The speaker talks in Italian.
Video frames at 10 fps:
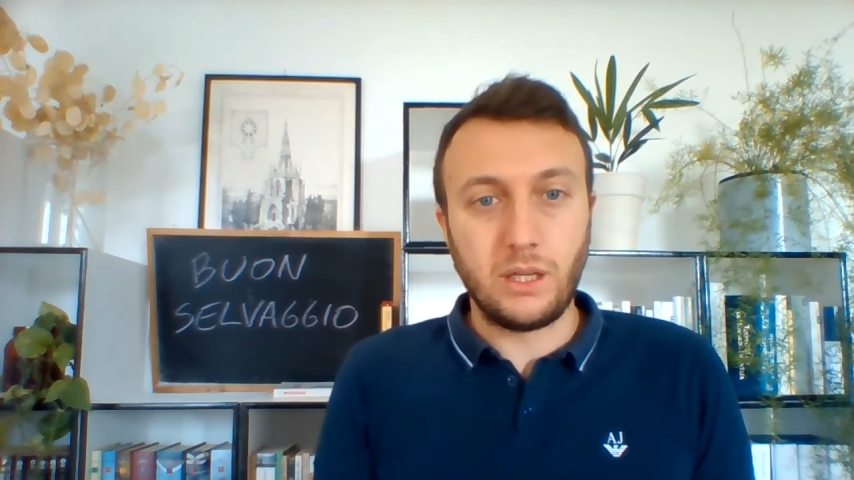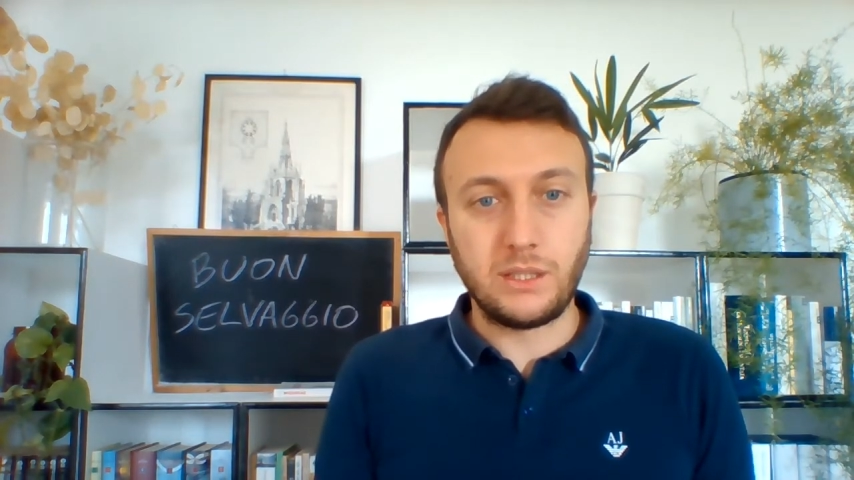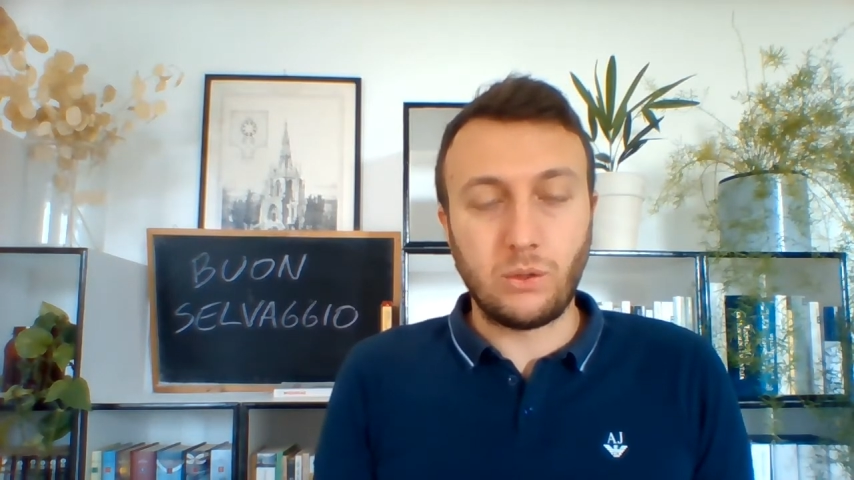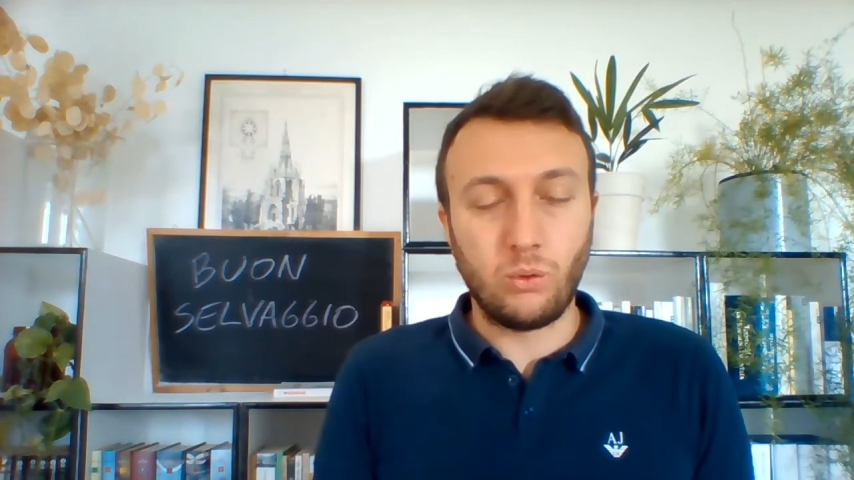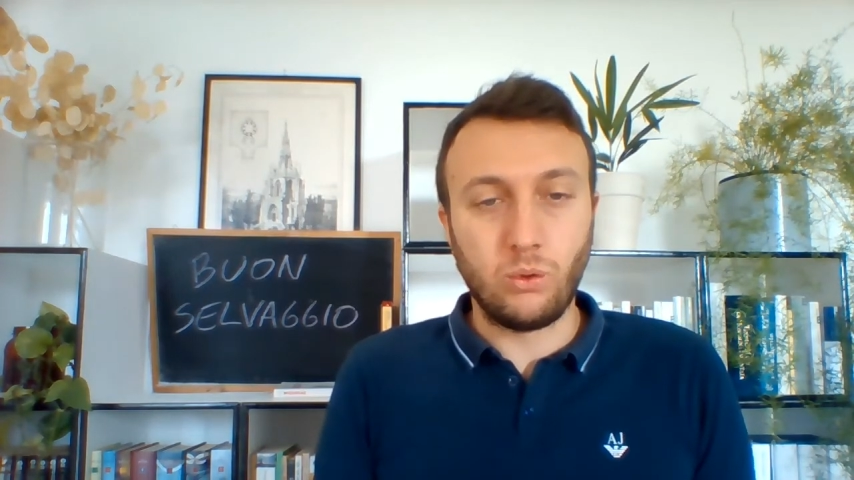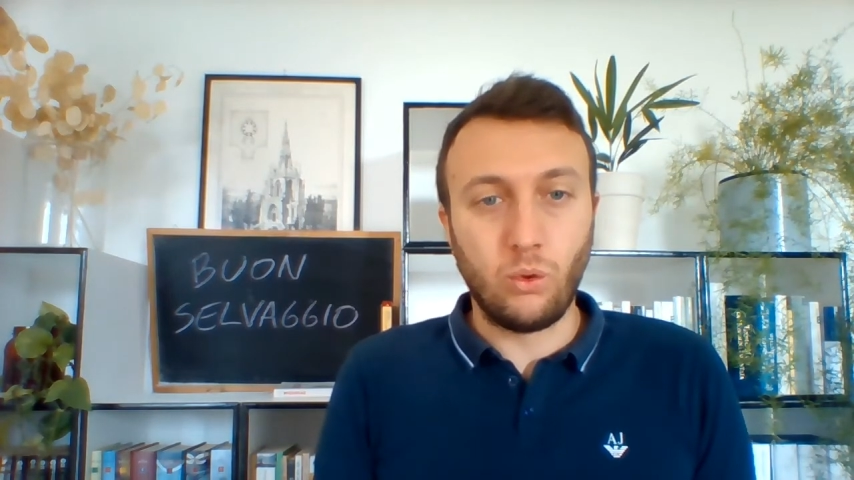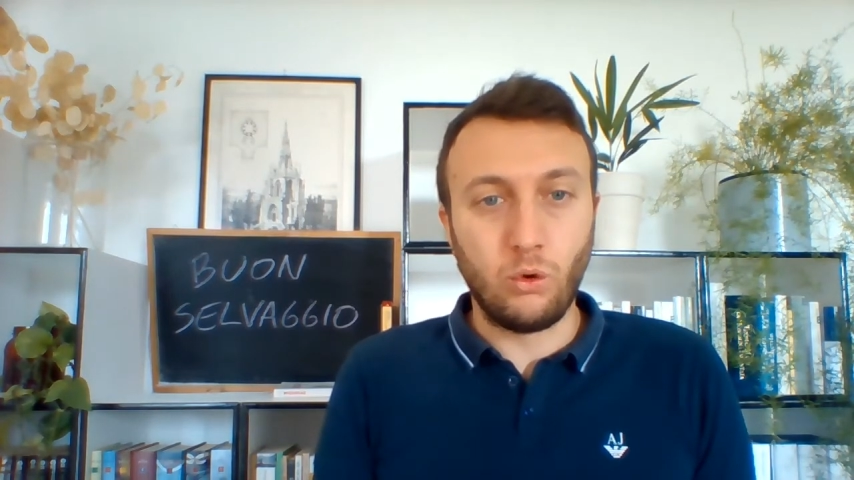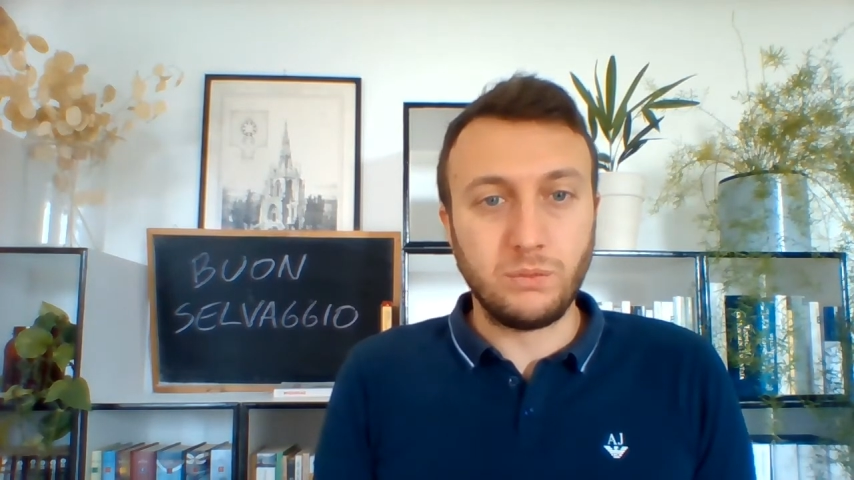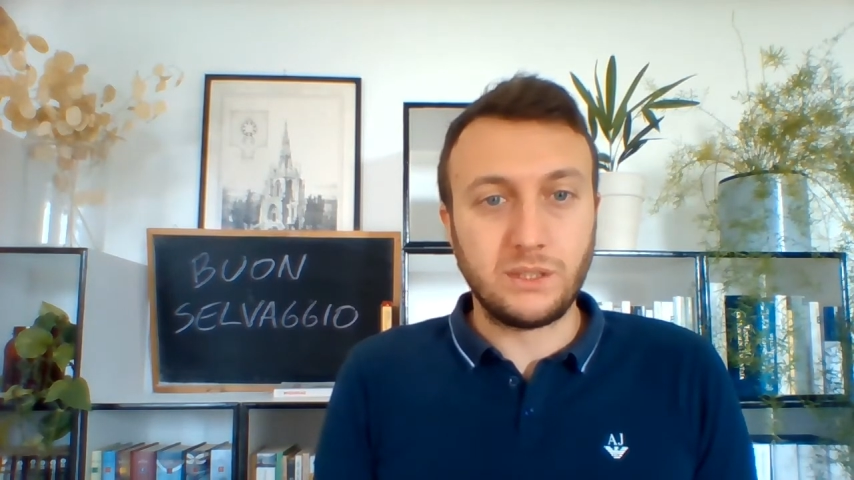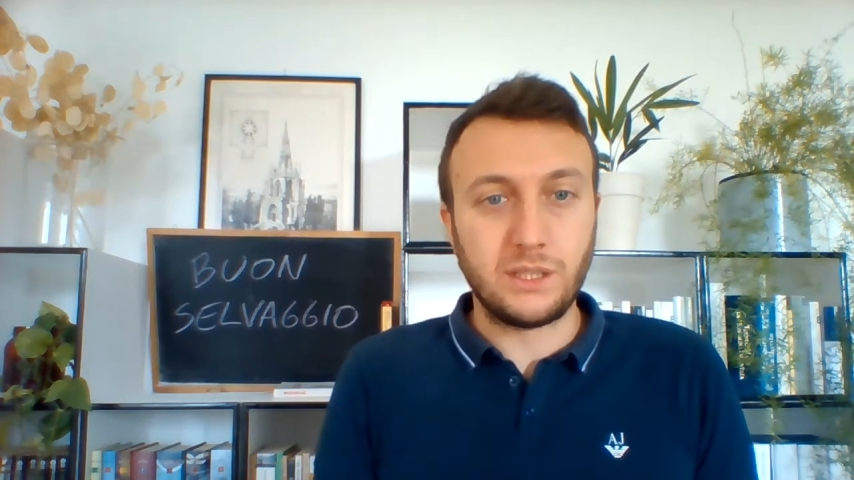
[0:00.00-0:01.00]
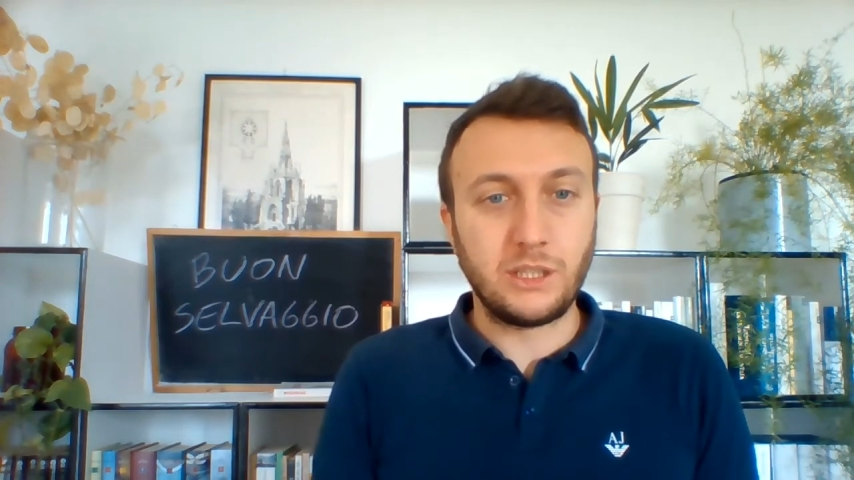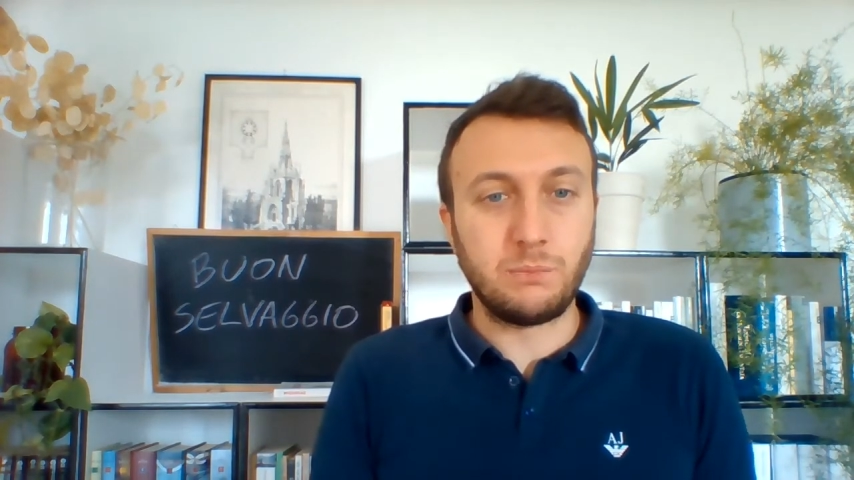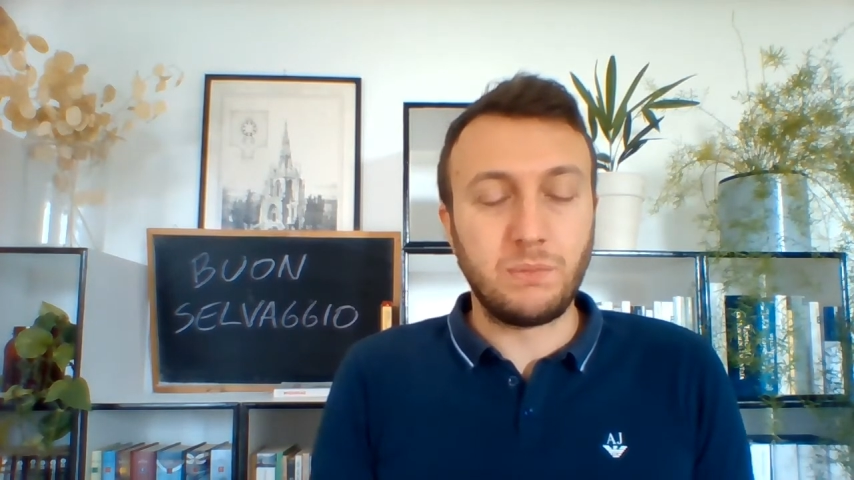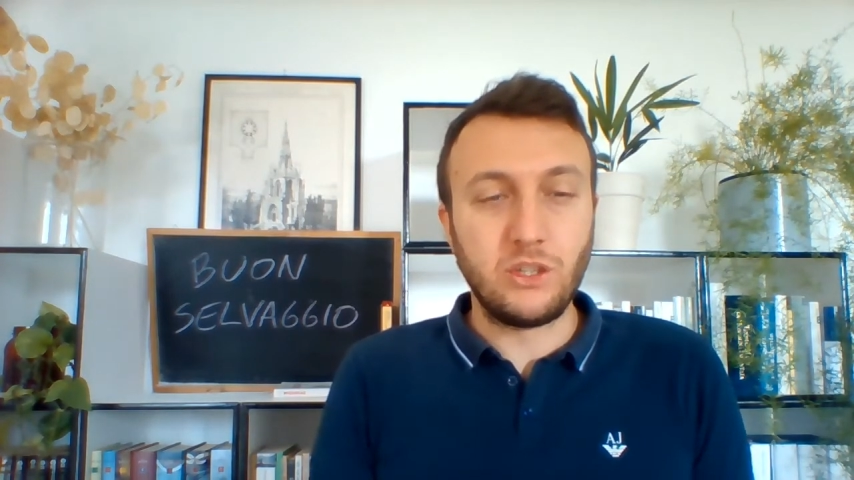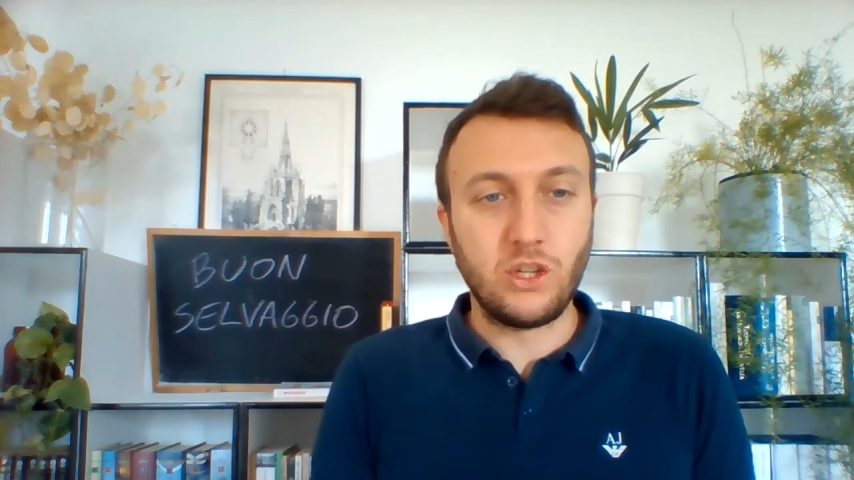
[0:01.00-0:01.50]
secondo Hobbes, che
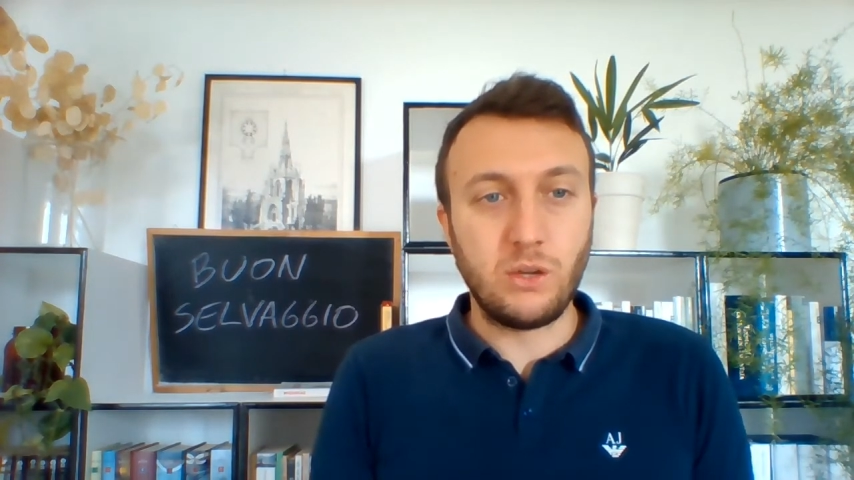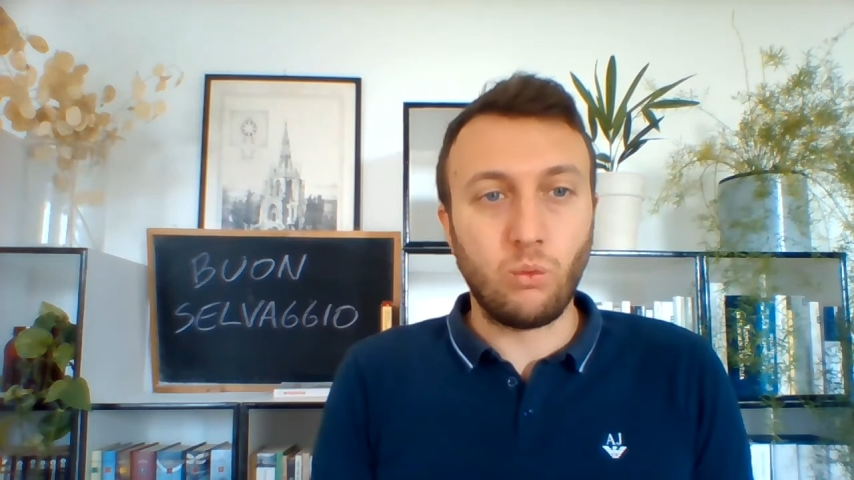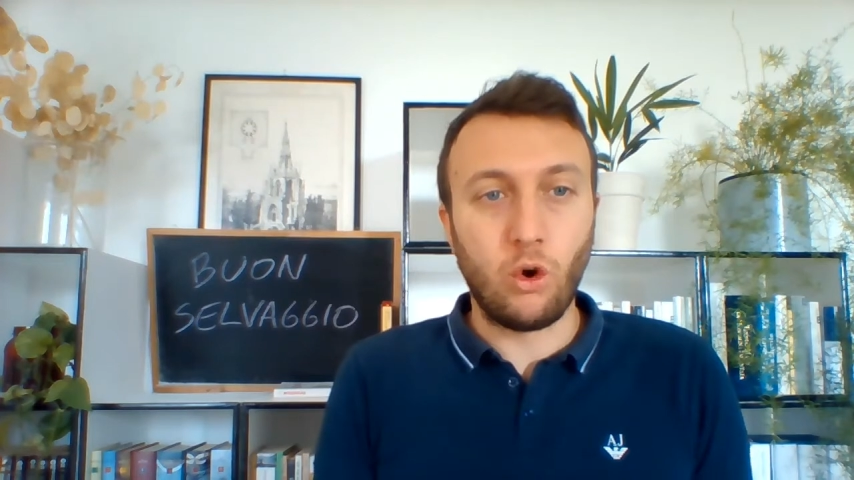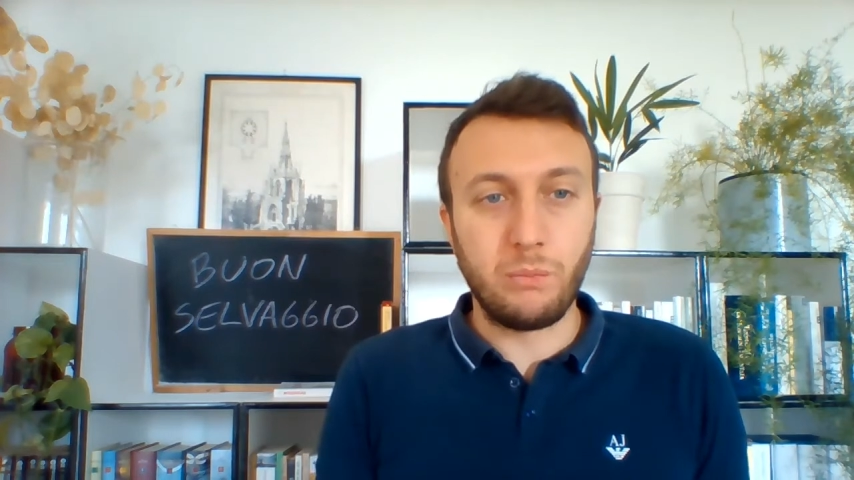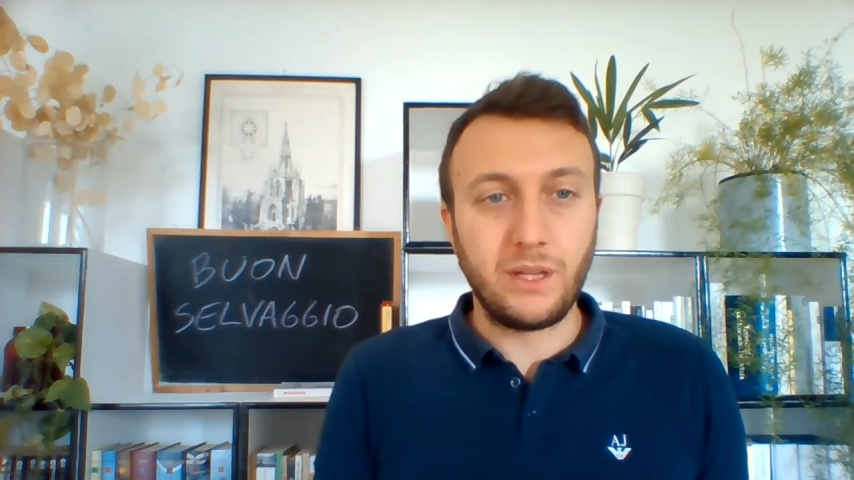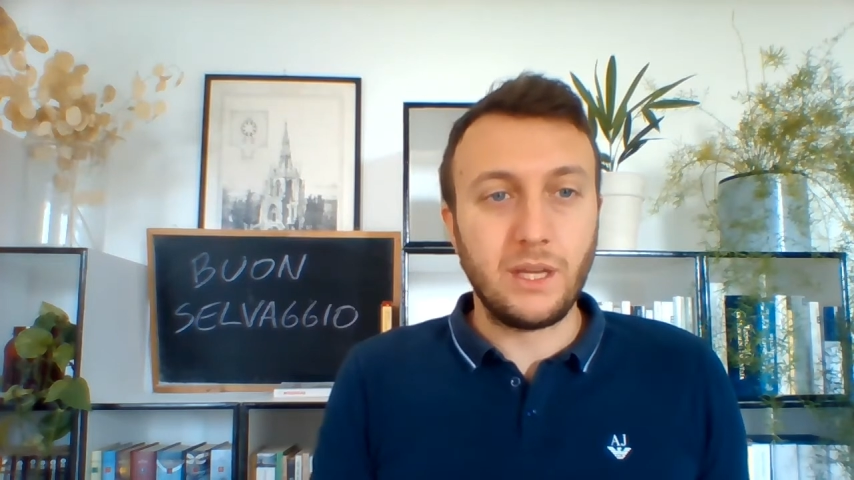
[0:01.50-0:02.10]
spinge gli uomini